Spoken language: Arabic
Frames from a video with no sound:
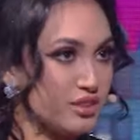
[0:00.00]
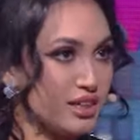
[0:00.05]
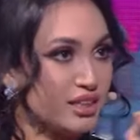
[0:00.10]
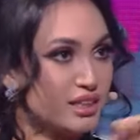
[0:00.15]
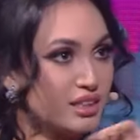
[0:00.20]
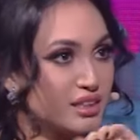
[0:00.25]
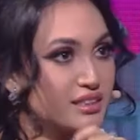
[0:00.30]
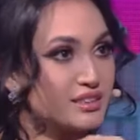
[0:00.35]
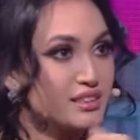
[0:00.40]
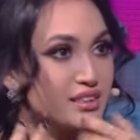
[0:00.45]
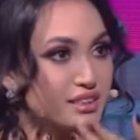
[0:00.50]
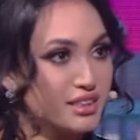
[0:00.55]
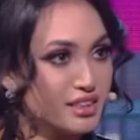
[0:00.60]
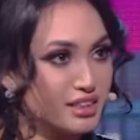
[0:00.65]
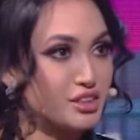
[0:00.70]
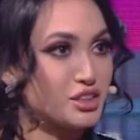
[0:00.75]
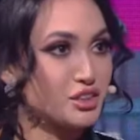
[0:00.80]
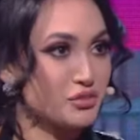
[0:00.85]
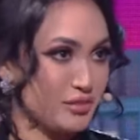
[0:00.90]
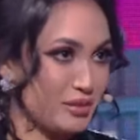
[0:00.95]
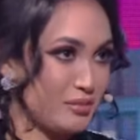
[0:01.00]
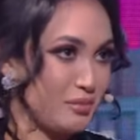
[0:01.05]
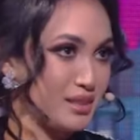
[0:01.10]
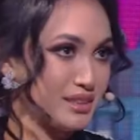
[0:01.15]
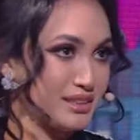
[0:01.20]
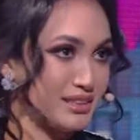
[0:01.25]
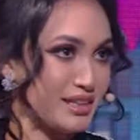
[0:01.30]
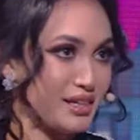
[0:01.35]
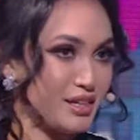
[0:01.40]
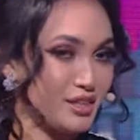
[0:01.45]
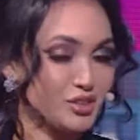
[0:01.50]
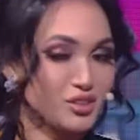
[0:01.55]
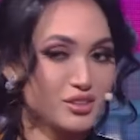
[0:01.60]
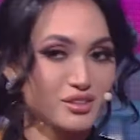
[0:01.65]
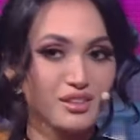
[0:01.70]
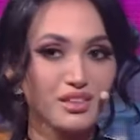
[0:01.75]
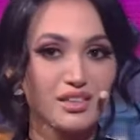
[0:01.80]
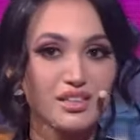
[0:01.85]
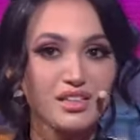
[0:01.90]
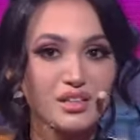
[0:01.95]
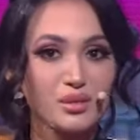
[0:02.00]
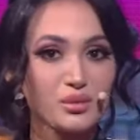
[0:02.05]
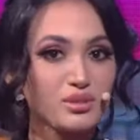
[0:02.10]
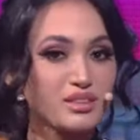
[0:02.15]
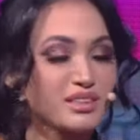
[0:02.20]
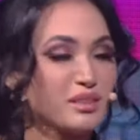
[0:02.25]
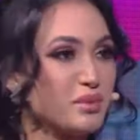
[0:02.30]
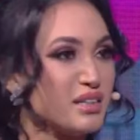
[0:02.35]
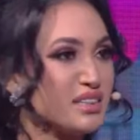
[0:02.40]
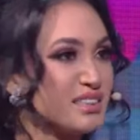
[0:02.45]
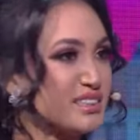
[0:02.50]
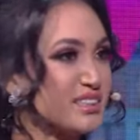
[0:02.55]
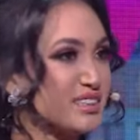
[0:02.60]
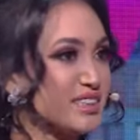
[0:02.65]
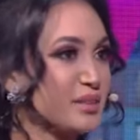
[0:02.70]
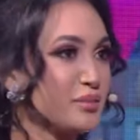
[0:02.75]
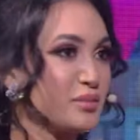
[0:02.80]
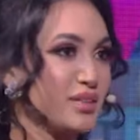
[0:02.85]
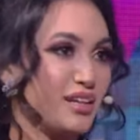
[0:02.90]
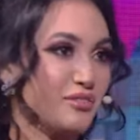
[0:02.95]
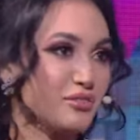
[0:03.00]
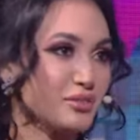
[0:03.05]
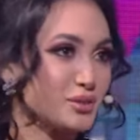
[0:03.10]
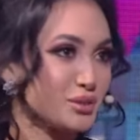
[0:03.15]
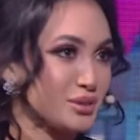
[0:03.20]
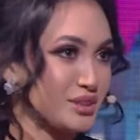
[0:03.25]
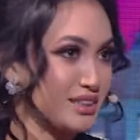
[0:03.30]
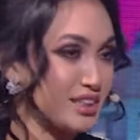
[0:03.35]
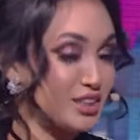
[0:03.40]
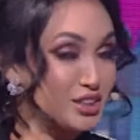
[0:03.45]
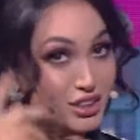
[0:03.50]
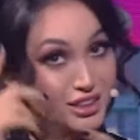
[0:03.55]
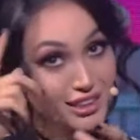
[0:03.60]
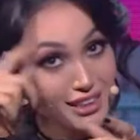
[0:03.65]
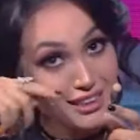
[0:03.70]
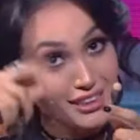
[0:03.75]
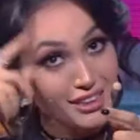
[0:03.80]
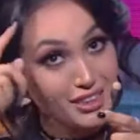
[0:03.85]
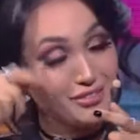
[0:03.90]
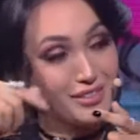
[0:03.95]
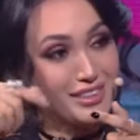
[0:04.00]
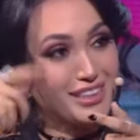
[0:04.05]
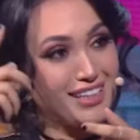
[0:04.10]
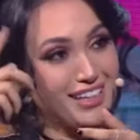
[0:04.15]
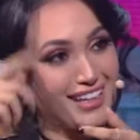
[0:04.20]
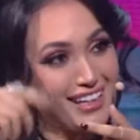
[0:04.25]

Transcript: بحال انني راني شفت الميساج قلت دابا هذا السيد من 2019 طلعت شفت